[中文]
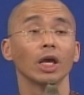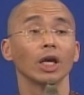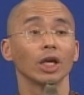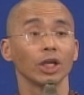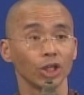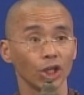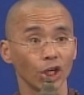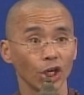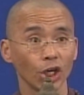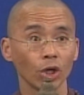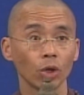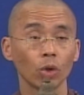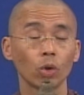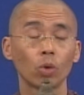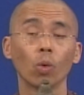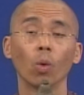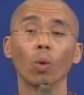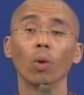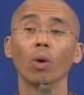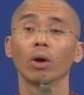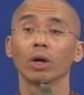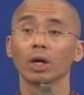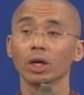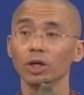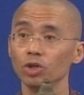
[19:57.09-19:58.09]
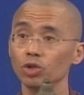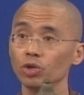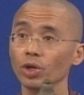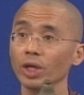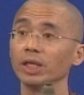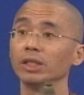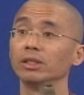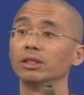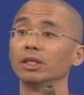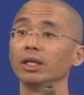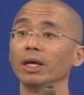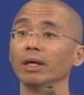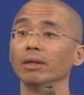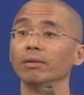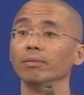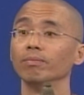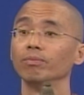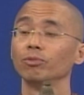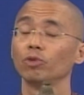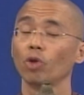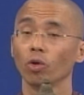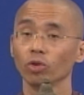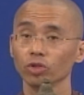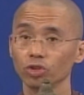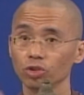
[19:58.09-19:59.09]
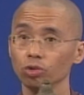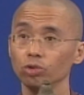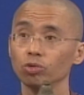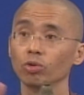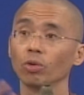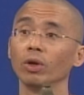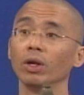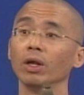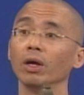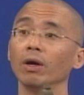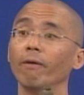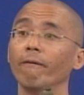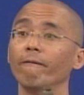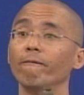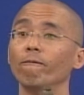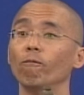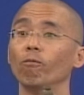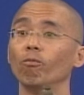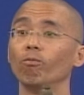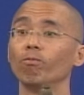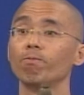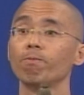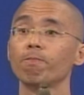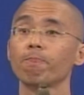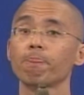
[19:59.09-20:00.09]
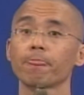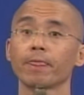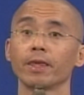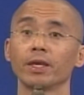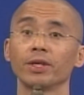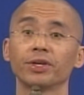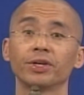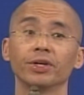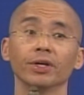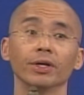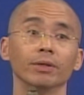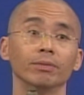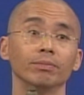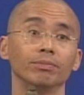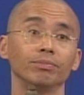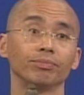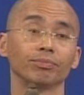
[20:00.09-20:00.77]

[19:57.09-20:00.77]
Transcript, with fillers: 英国跟瑞典同时做了一个